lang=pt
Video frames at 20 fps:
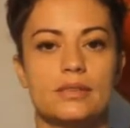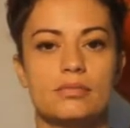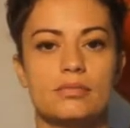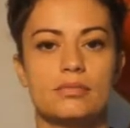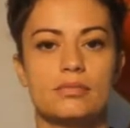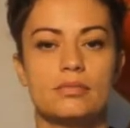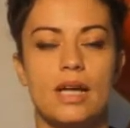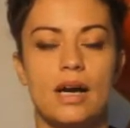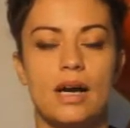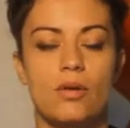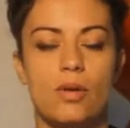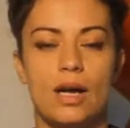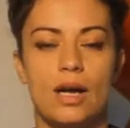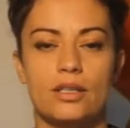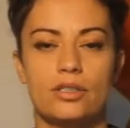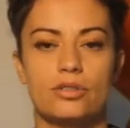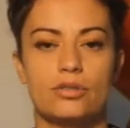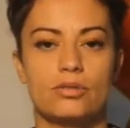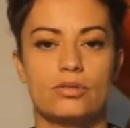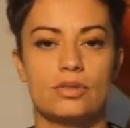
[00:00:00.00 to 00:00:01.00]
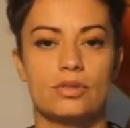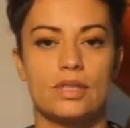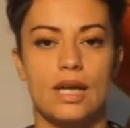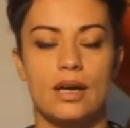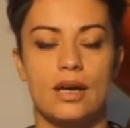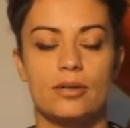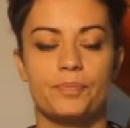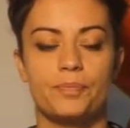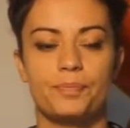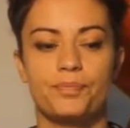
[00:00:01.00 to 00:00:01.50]
aquáticos, tá?
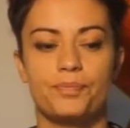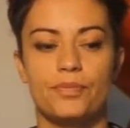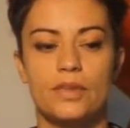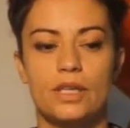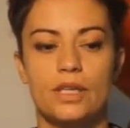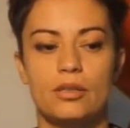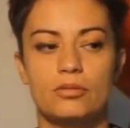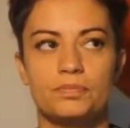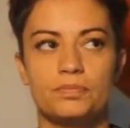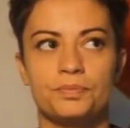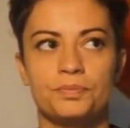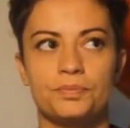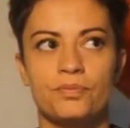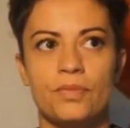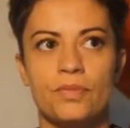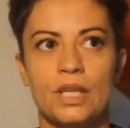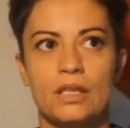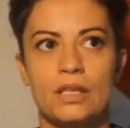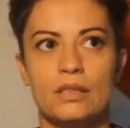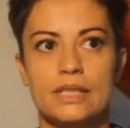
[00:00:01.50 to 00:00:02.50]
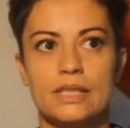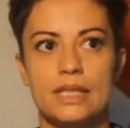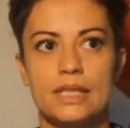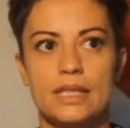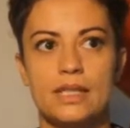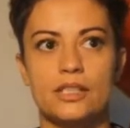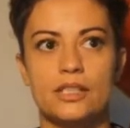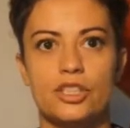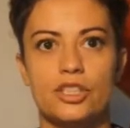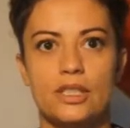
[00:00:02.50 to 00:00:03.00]
Então,
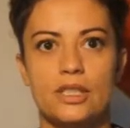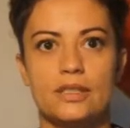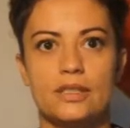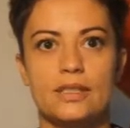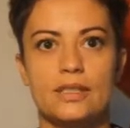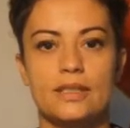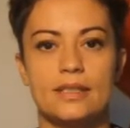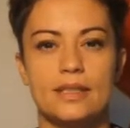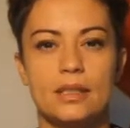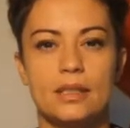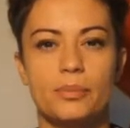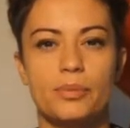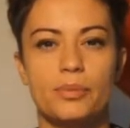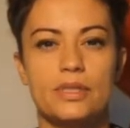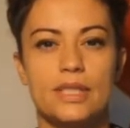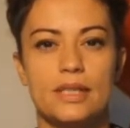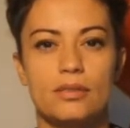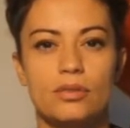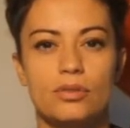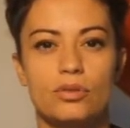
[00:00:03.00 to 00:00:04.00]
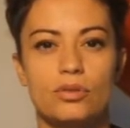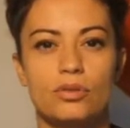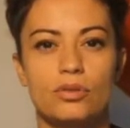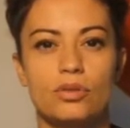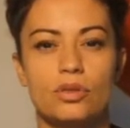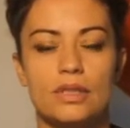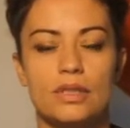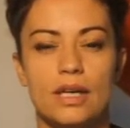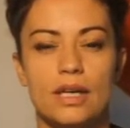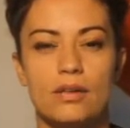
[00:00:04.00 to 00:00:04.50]
Cerca de 70% do
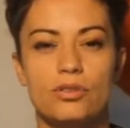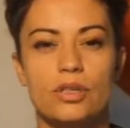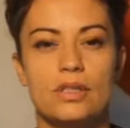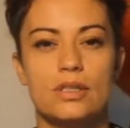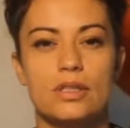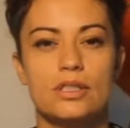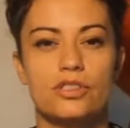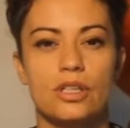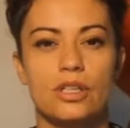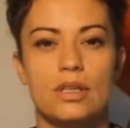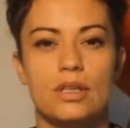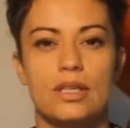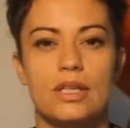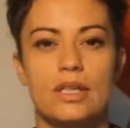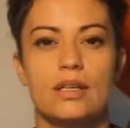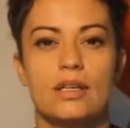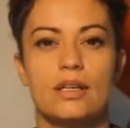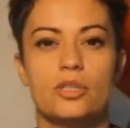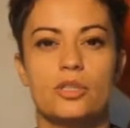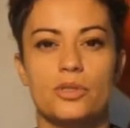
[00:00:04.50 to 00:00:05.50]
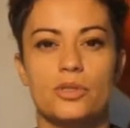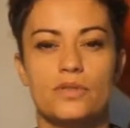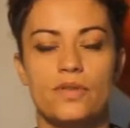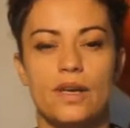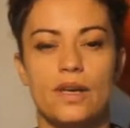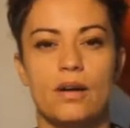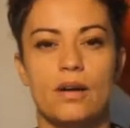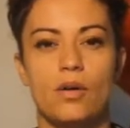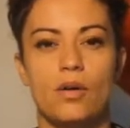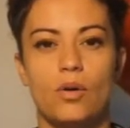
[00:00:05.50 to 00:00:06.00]
total de oxigênio que tem na
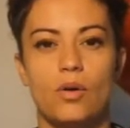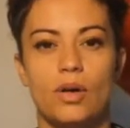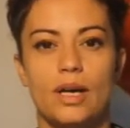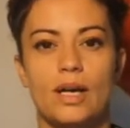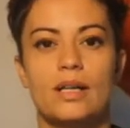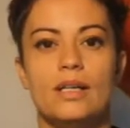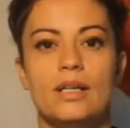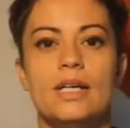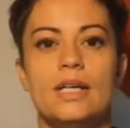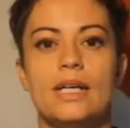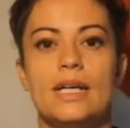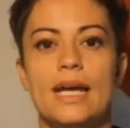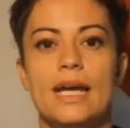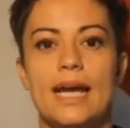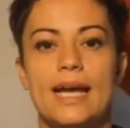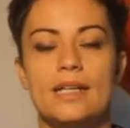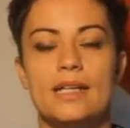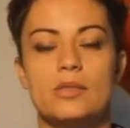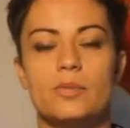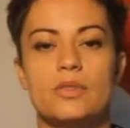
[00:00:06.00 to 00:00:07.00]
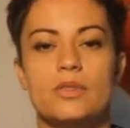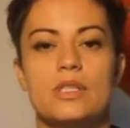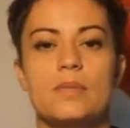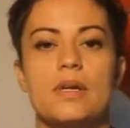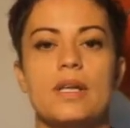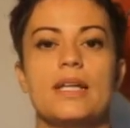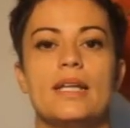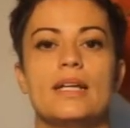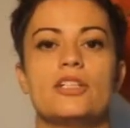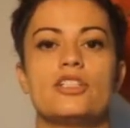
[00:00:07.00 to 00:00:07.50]
atmosfera agora é
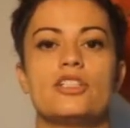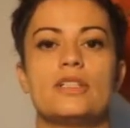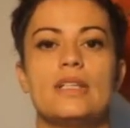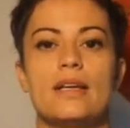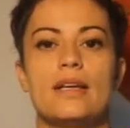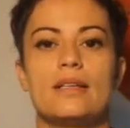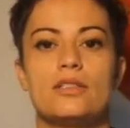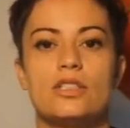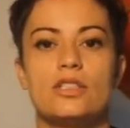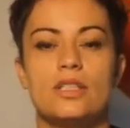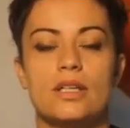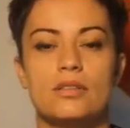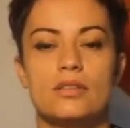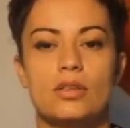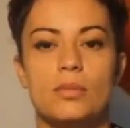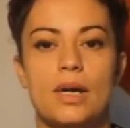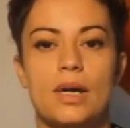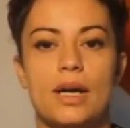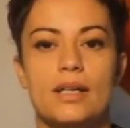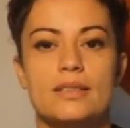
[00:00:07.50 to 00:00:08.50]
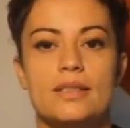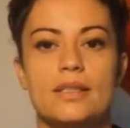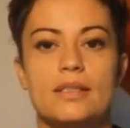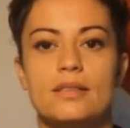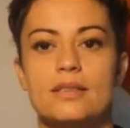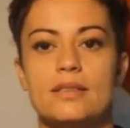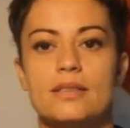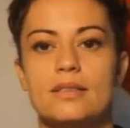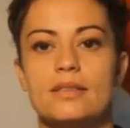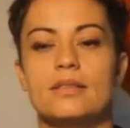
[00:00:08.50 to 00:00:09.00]
responsabilidade das
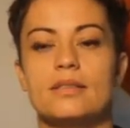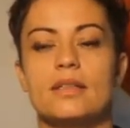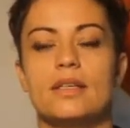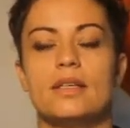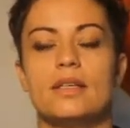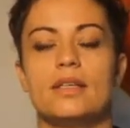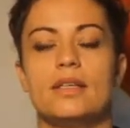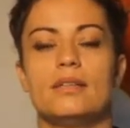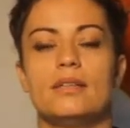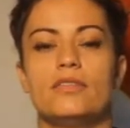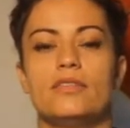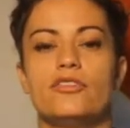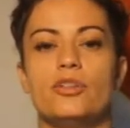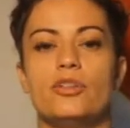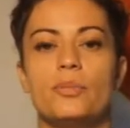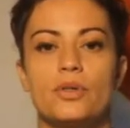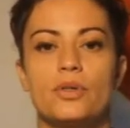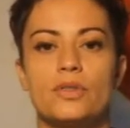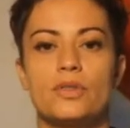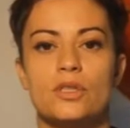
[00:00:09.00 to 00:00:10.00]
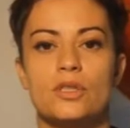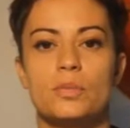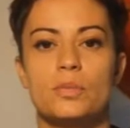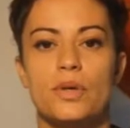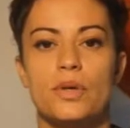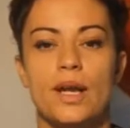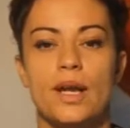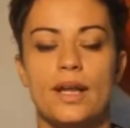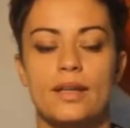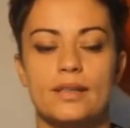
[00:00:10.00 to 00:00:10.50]
diatomáceas, é, foi produzido
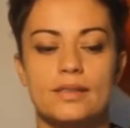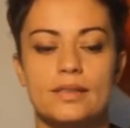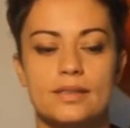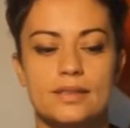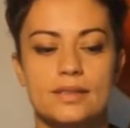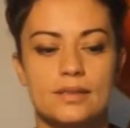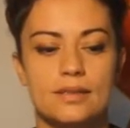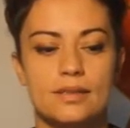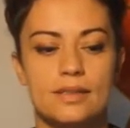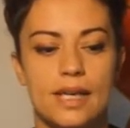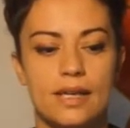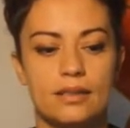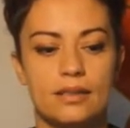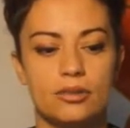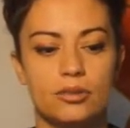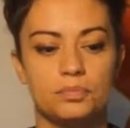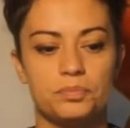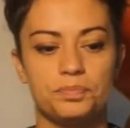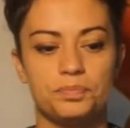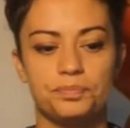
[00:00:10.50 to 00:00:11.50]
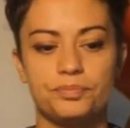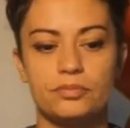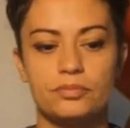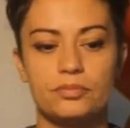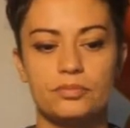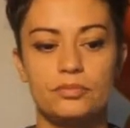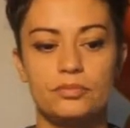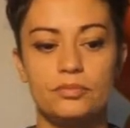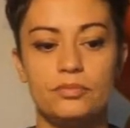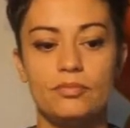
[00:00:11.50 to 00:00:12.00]
por elas, certo?
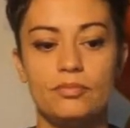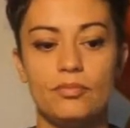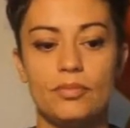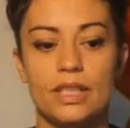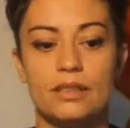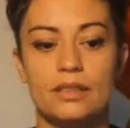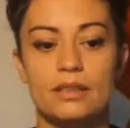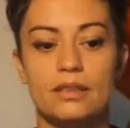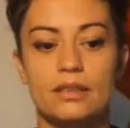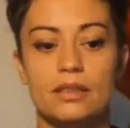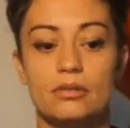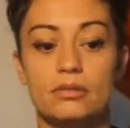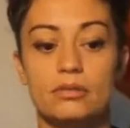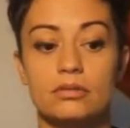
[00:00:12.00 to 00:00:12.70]
Então,